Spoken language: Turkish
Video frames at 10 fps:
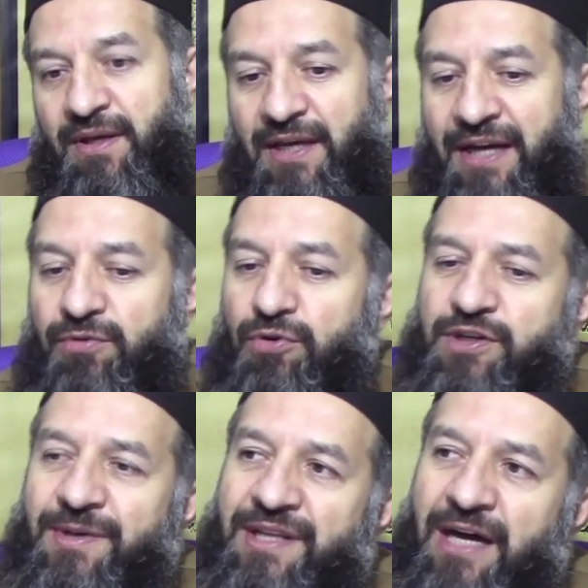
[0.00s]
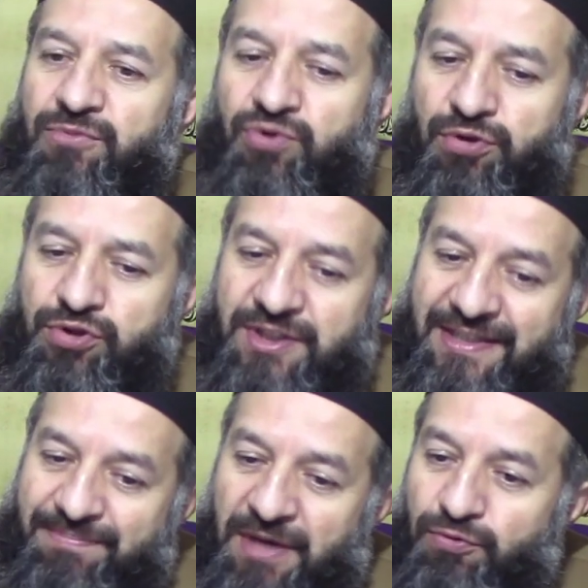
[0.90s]
Yani o zaman ne yapmış oluruz?
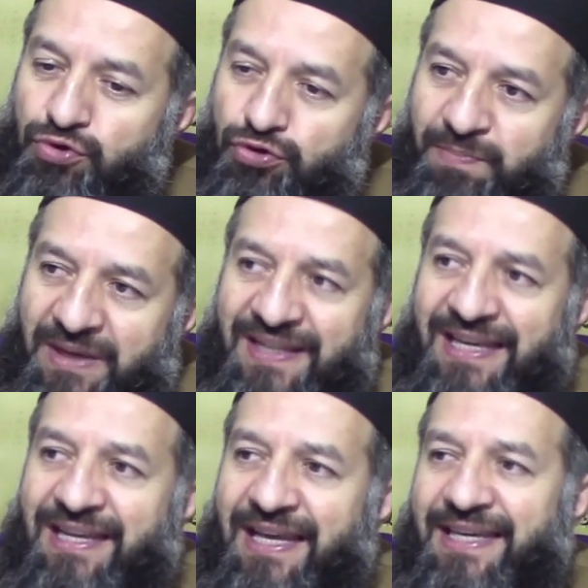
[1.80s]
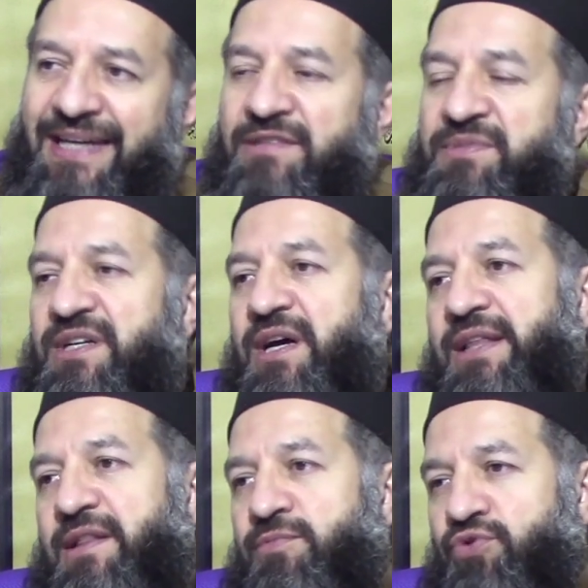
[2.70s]
Mevcut bilgi ile kendimizi
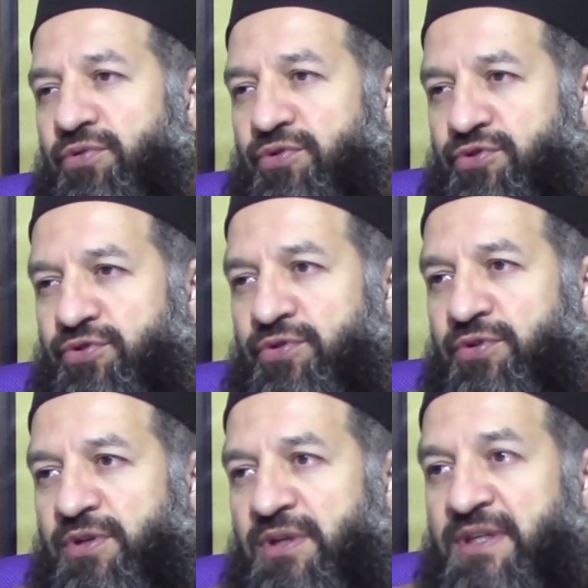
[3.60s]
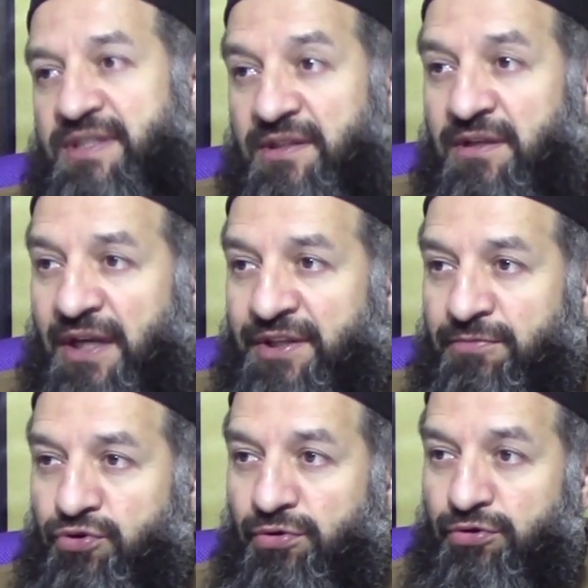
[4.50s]
kayıtlamış oluruz.
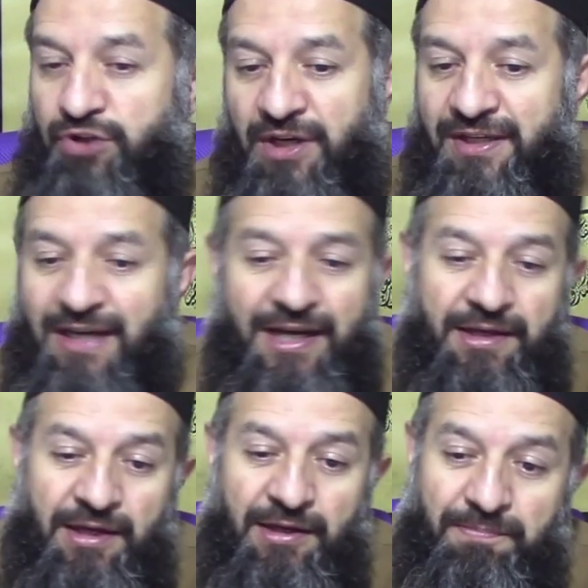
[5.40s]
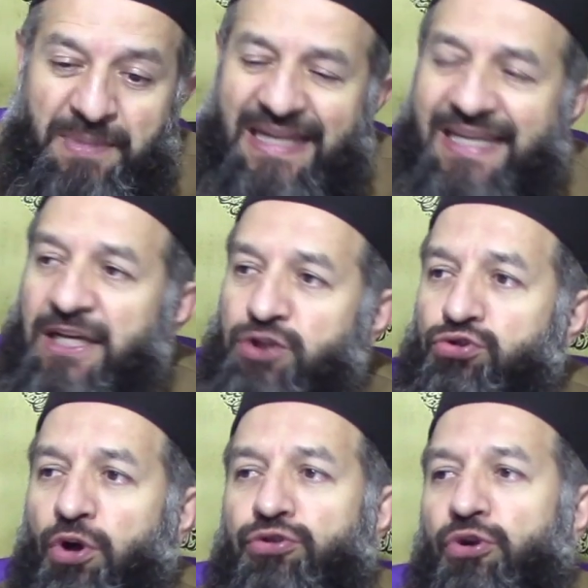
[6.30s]
Sınırlandırmış oluruz. Yani bilgide
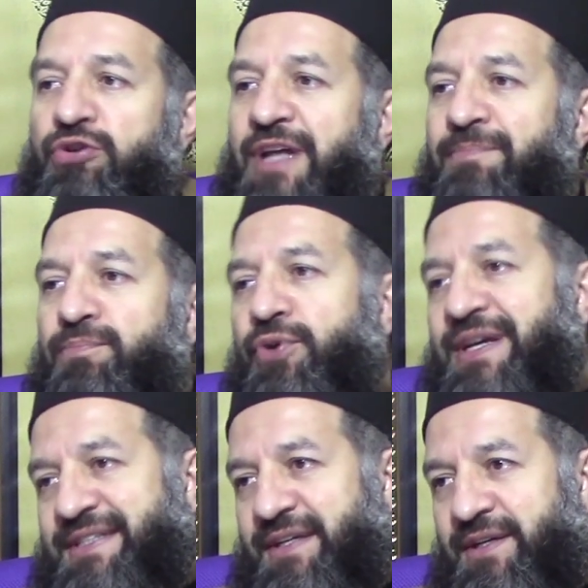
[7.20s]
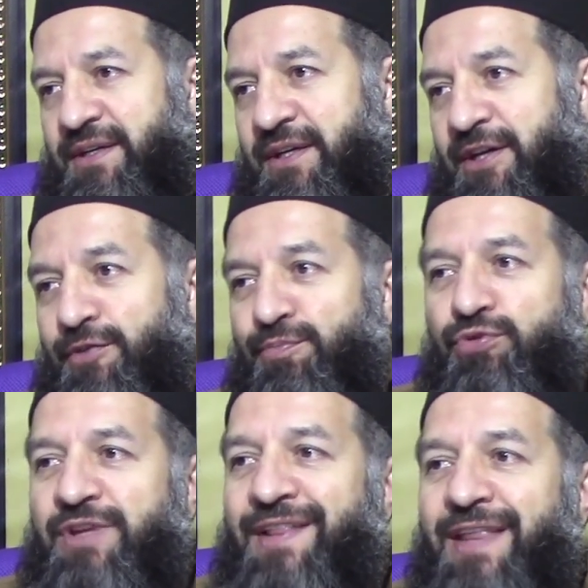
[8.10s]
son nokta burası.
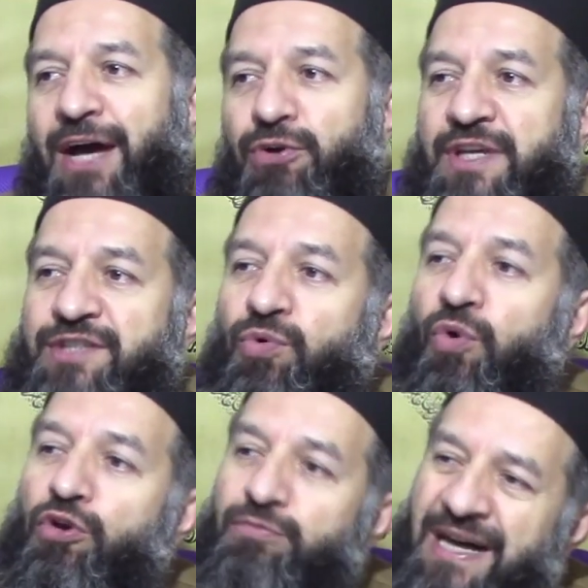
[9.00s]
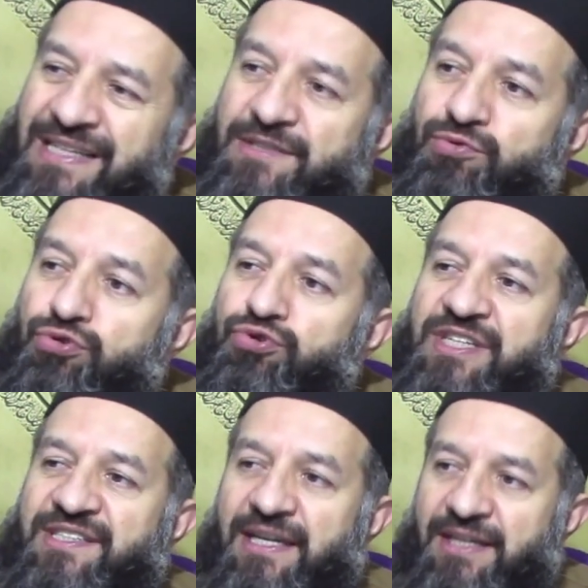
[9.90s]
Bundan daha ötesi olmaz
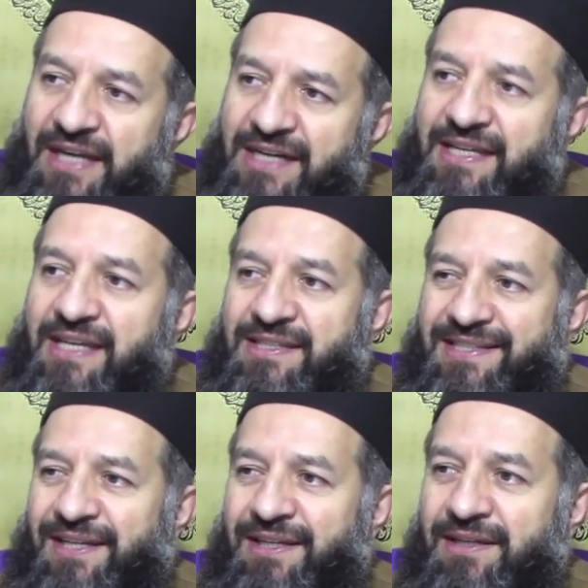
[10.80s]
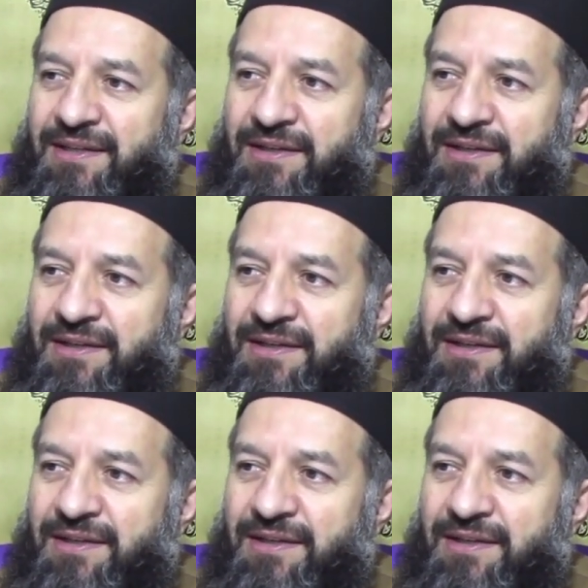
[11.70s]
düşüncesine girerse insan